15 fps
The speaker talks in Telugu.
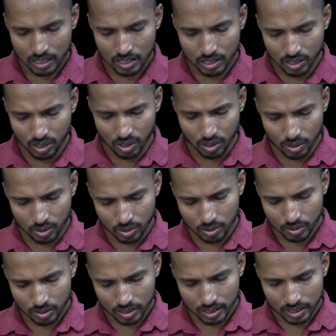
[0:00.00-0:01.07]
ఇదిగో
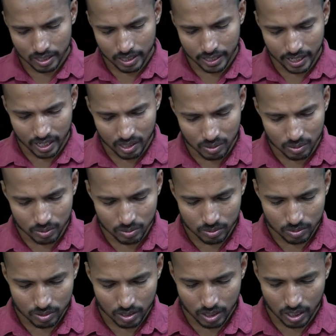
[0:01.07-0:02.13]
నేను
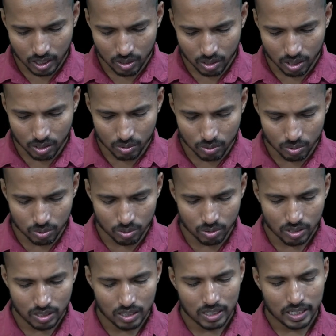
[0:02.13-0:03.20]
నీ కొరకు
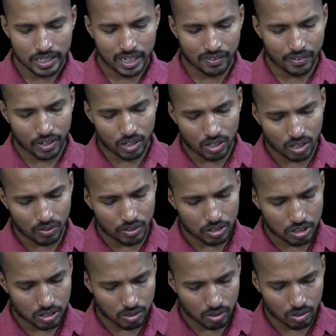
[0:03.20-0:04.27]
ఇరవై ఒకటవ
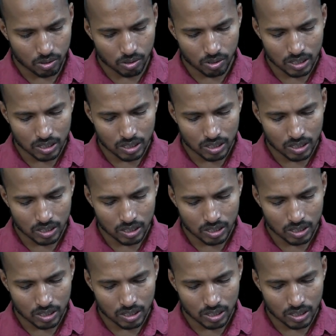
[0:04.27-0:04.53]
వచనంలో